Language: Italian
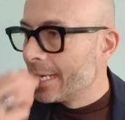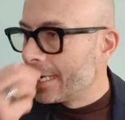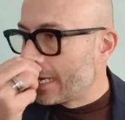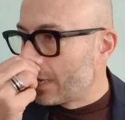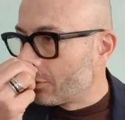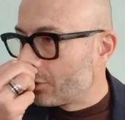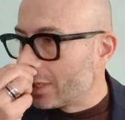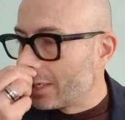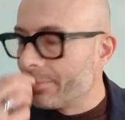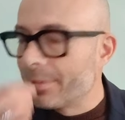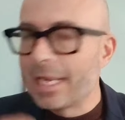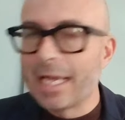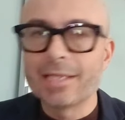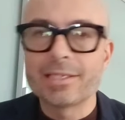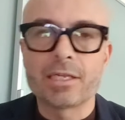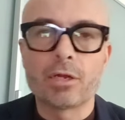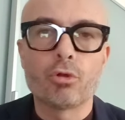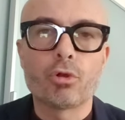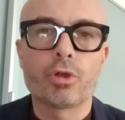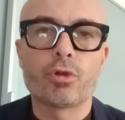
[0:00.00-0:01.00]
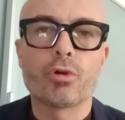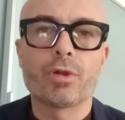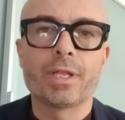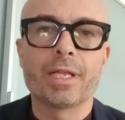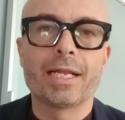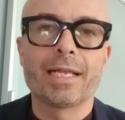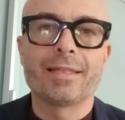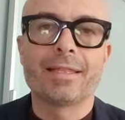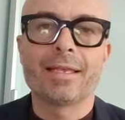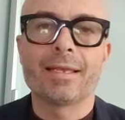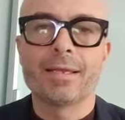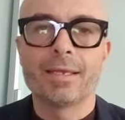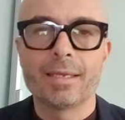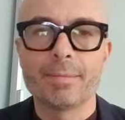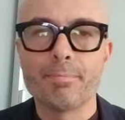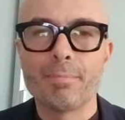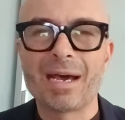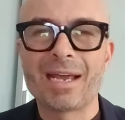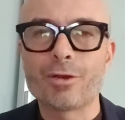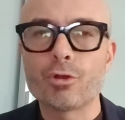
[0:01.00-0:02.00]
Lago della bilancia, lo ricorderete,
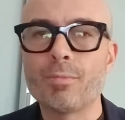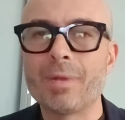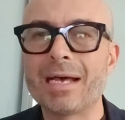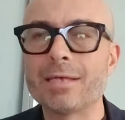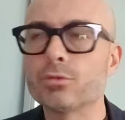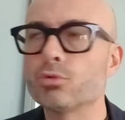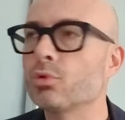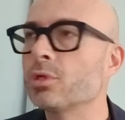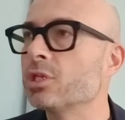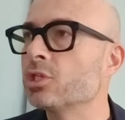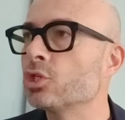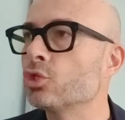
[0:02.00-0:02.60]
Mario Mandzukic,